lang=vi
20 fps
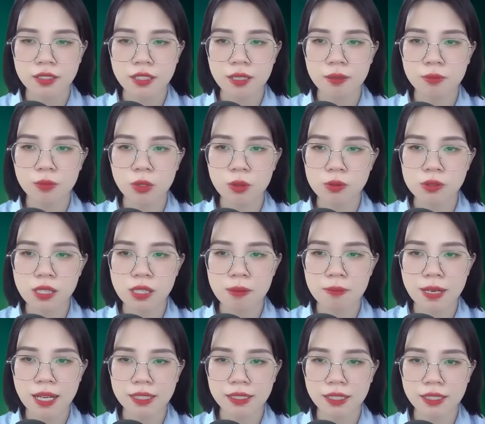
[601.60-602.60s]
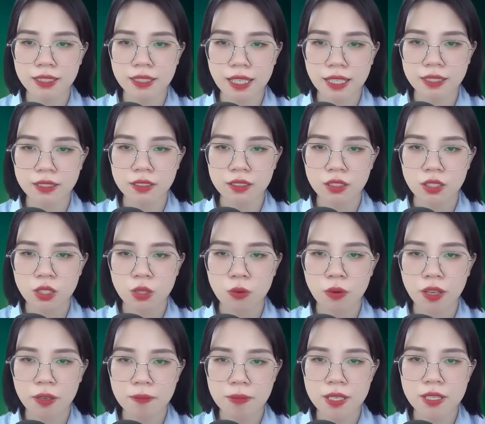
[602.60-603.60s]
nghiêm túc xem lại tin nhắn,
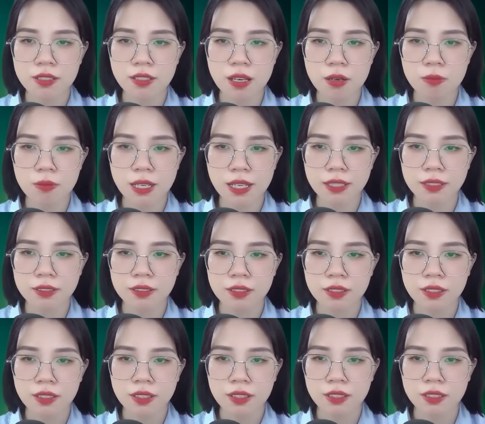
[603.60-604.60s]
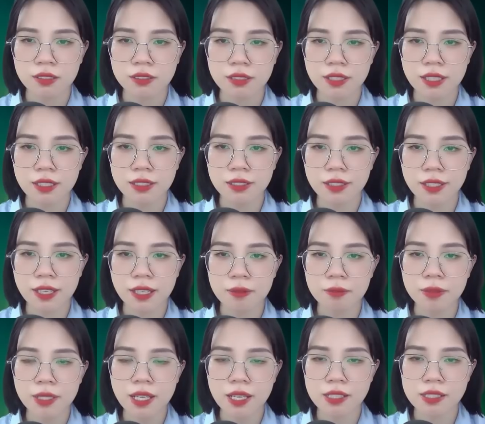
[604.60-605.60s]
khóe miệng cong lên. Tự nhiên kiếm
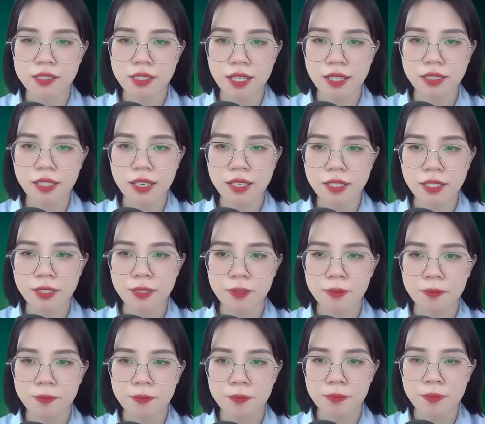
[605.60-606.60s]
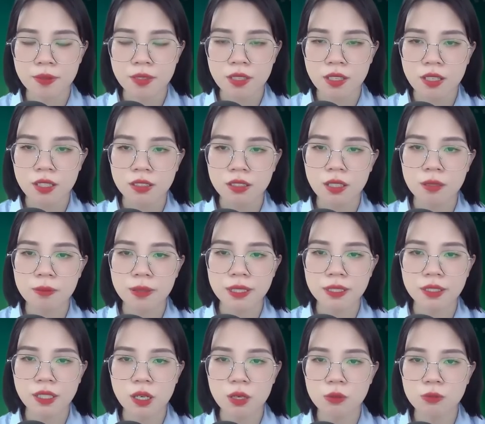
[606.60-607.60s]
tiền dễ thế nhỉ? Thẩm
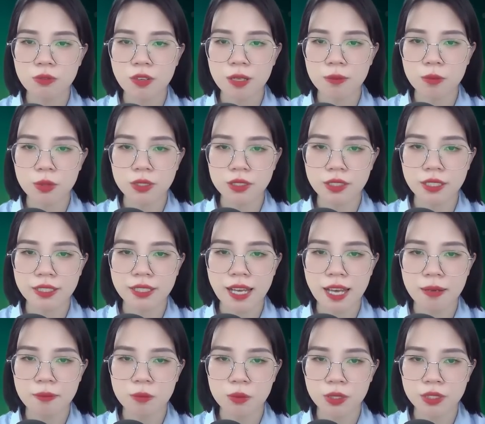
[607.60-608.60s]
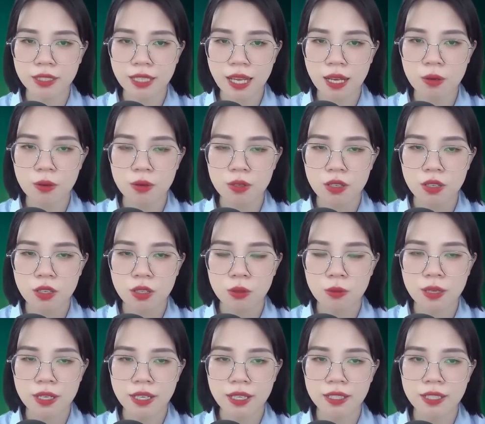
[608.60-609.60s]
Đình không phải một người ham muốn cao,
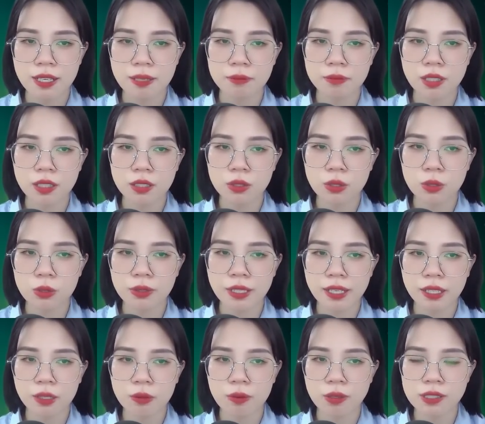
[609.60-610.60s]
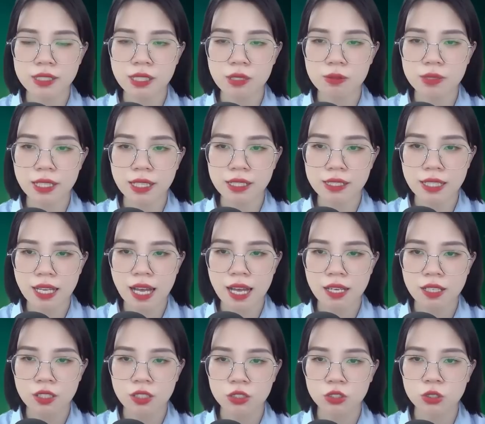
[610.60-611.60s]
ngoài cái đêm tân hôn anh uống rượu say ra,
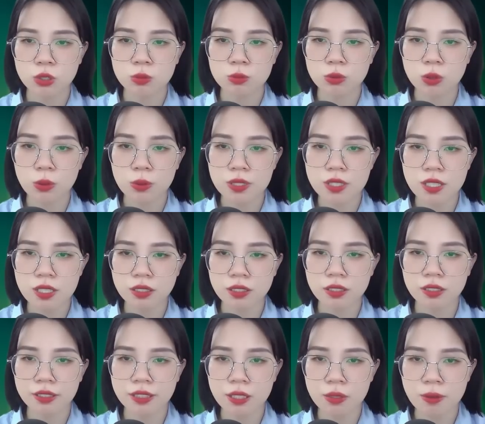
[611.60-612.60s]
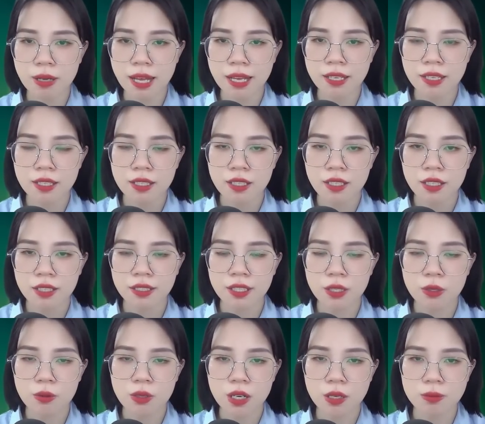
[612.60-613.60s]
chúng tôi chưa từng yêu ai,
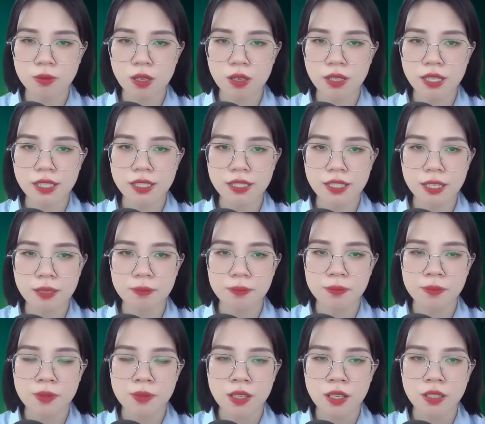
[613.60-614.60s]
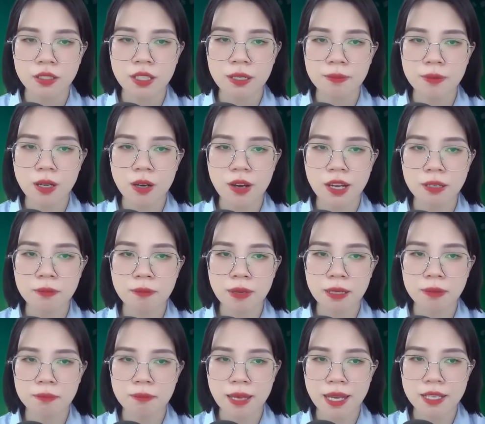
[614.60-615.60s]
đều không có kinh nghiệm. Đêm đó anh
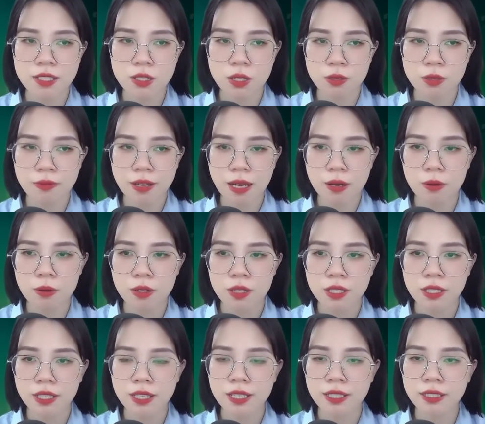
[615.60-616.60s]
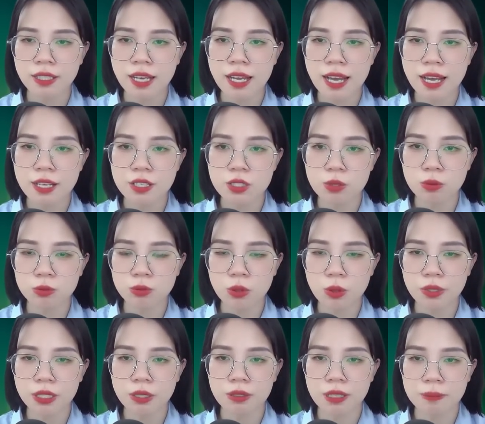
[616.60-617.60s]
mạnh mẽ cho vào, khiến cả hai chúng
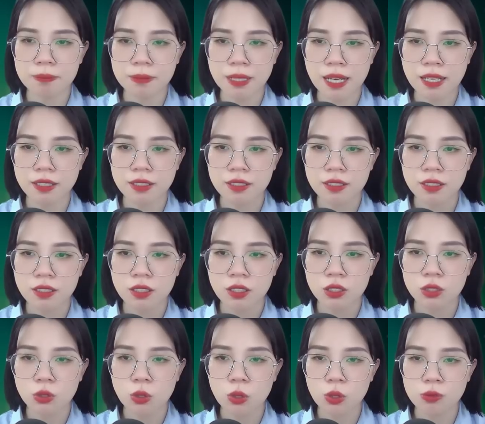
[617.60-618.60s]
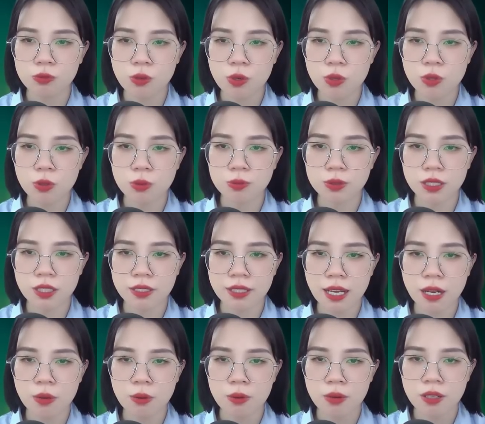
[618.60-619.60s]
tôi đều gặp nạn. Tôi vô cùng sợ
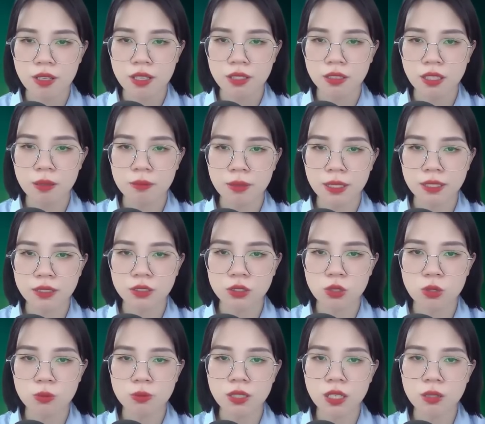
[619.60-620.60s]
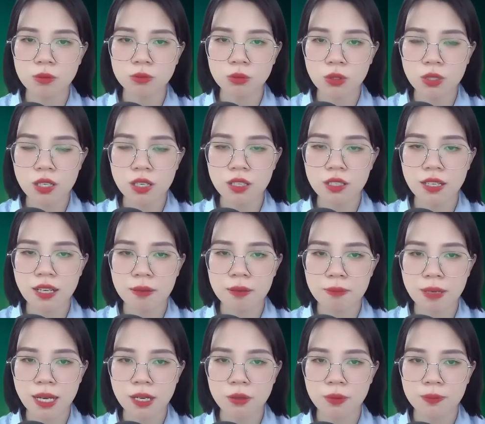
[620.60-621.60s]
đau, thẩm định cũng không tốt hơn là
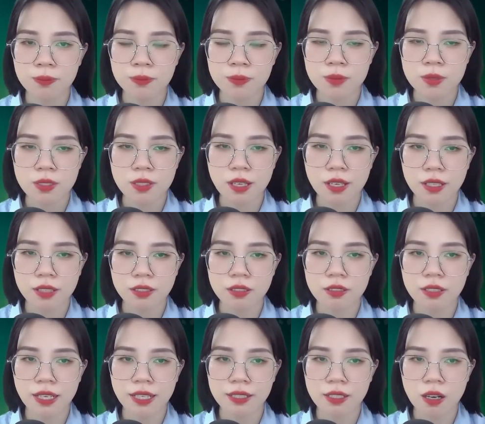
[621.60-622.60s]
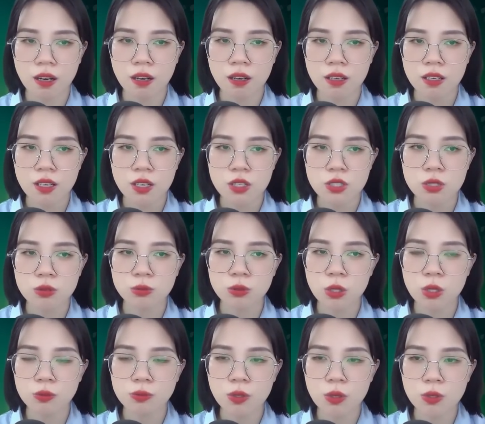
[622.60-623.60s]
bao. Kể từ ngày đó, chúng
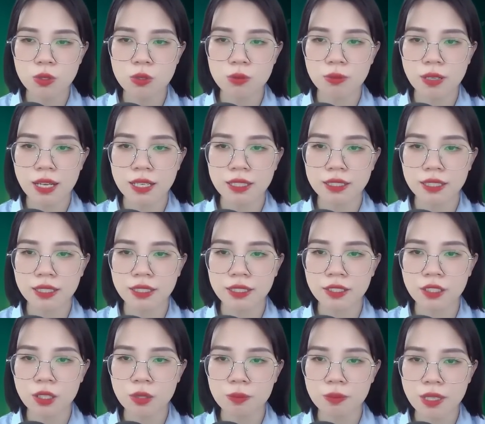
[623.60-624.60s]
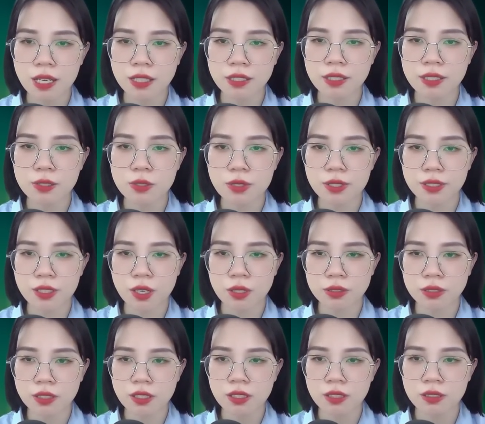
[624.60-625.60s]
tôi vô cùng an ý không nhắc đến chuyện đó
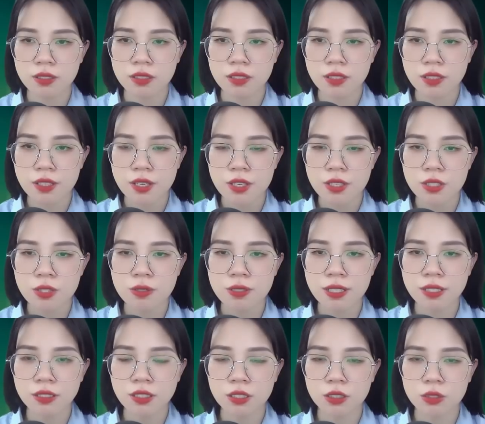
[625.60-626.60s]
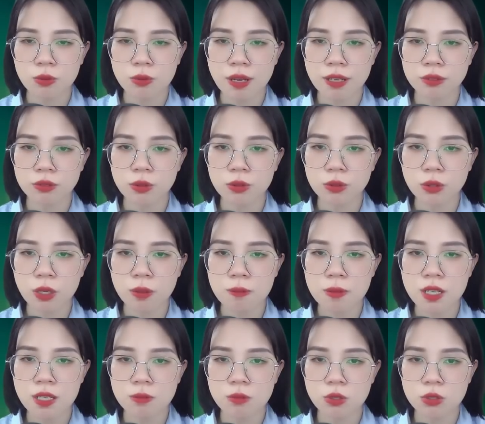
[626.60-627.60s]
nữa. Cho nên thỉnh thoảng tôi nói
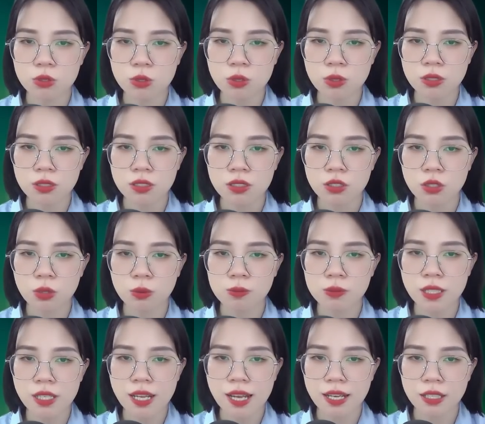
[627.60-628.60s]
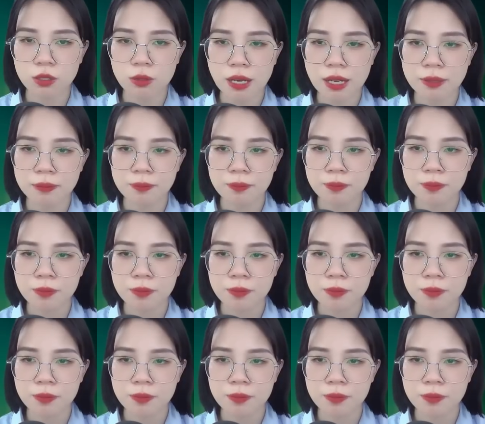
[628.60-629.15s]
bừa một chút, cũng rất an toàn.